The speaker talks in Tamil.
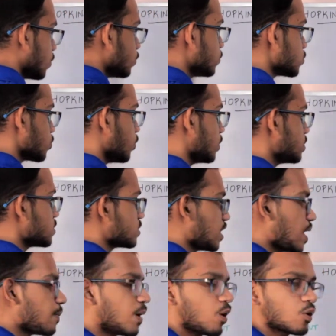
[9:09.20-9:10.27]
இருக்கும் ஸோ இது
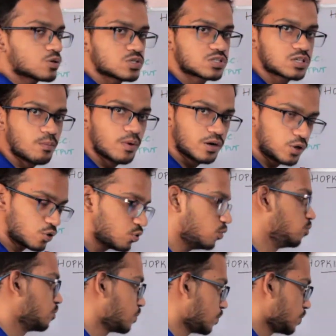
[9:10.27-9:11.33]
ஸ்டேபிளாக சிஸ்டமாக
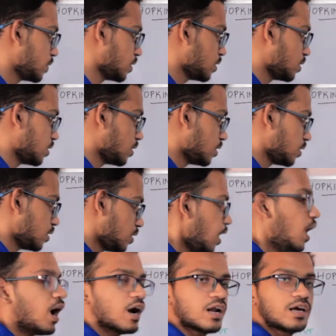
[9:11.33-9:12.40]
இருக்கும்
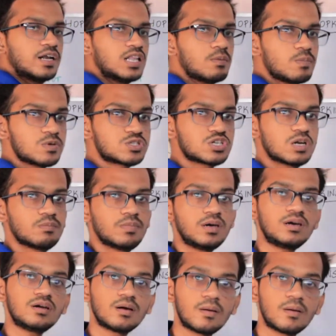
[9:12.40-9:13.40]
ஆனால் எந்த மிஷினுமே